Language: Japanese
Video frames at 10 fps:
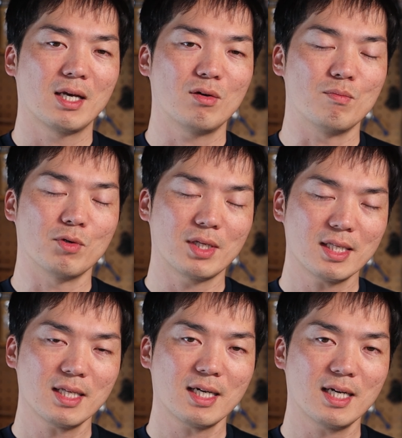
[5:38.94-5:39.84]
こう
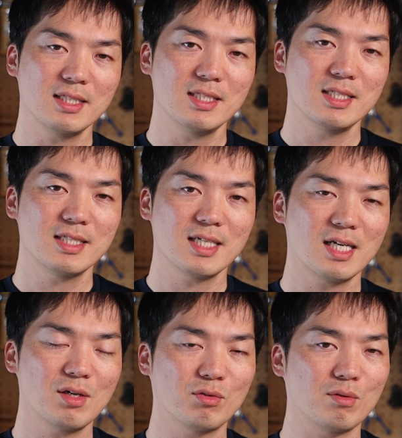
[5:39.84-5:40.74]
モダンな感じに仕上
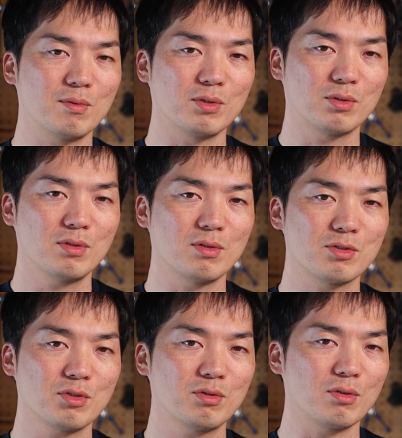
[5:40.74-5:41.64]
げようと思うとちょっ